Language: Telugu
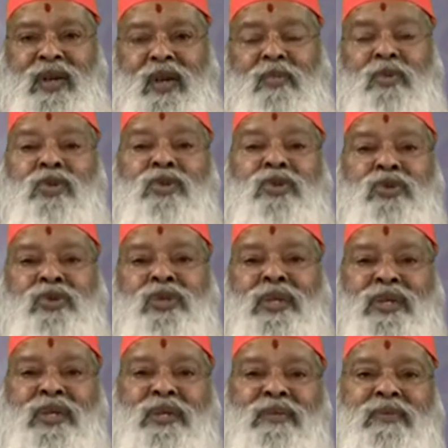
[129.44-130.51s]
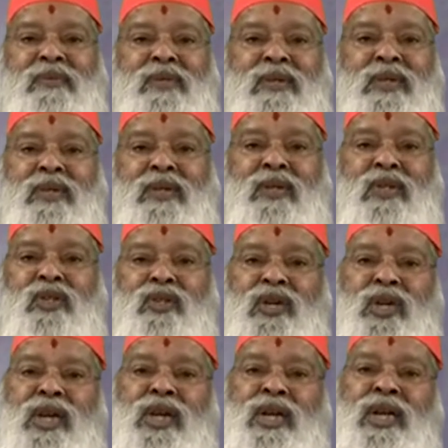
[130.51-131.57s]
ముందు వస్తుంది అది
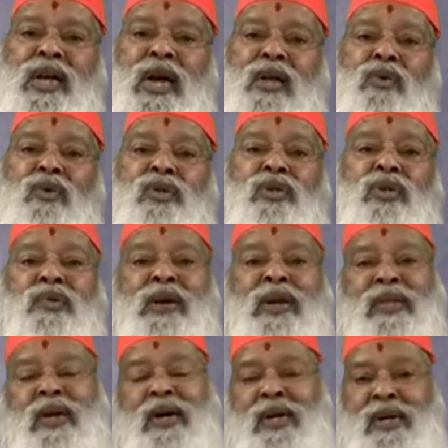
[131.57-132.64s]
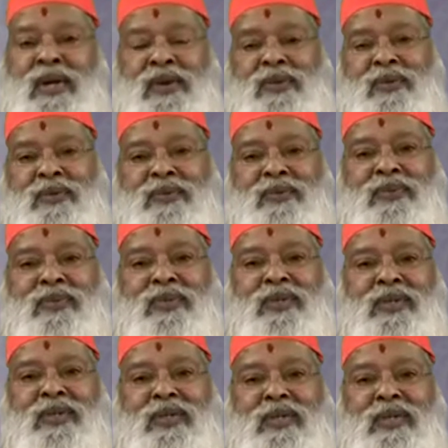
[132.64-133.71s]
శీఘ్రంగా అయోధ్యకు వెళతాడన్నాడు
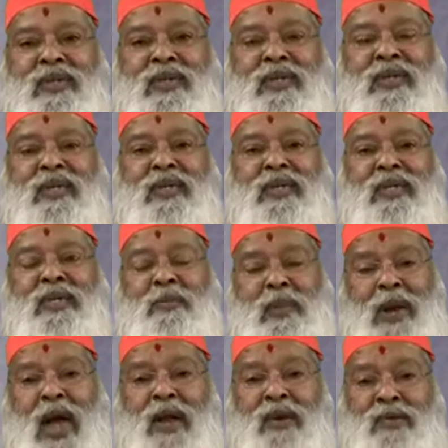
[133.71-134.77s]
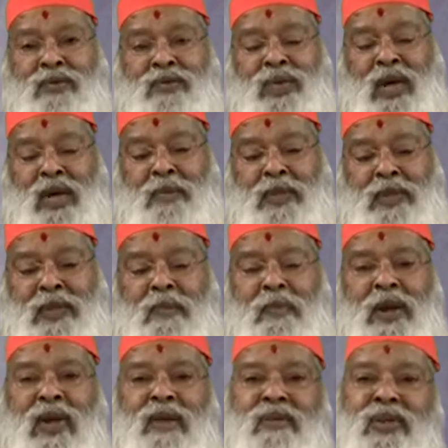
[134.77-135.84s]
ఇది ప్లాన్ చాలా పెద్ద
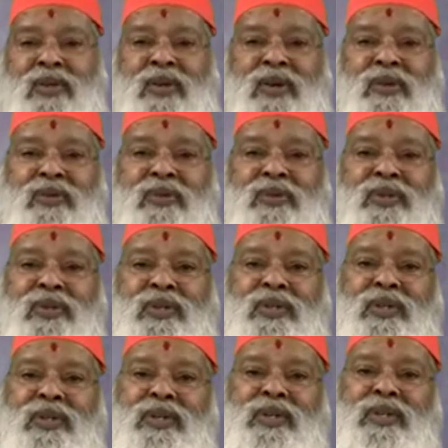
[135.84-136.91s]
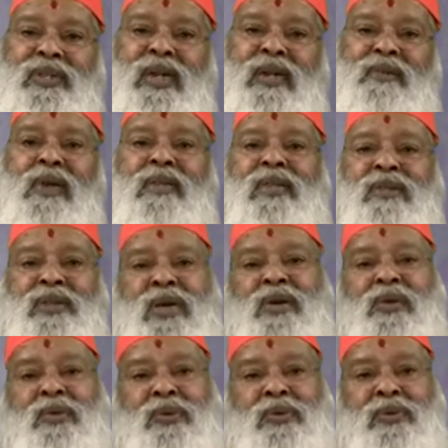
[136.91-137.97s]
ప్లాన్ వేశాడు తర్వాత
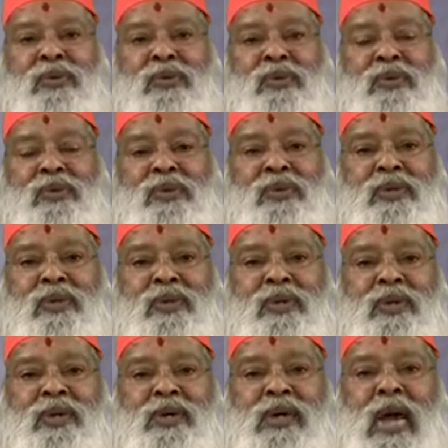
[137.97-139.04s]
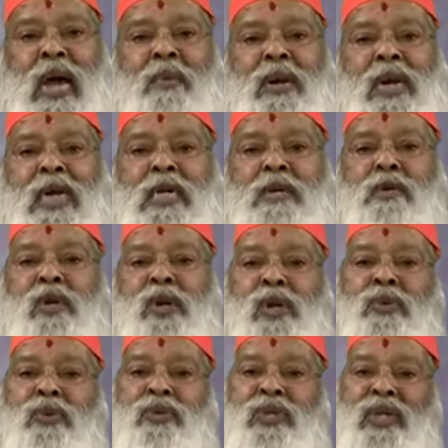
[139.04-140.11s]
జనకుడు
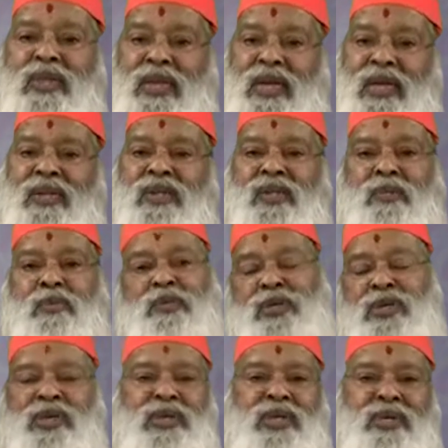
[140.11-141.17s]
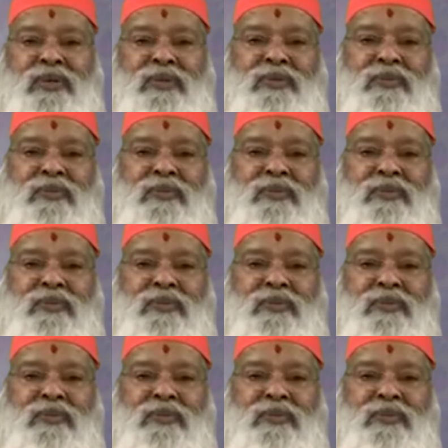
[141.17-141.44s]
రామలక్ష్మణులకు సత్కరించి పూజించాడు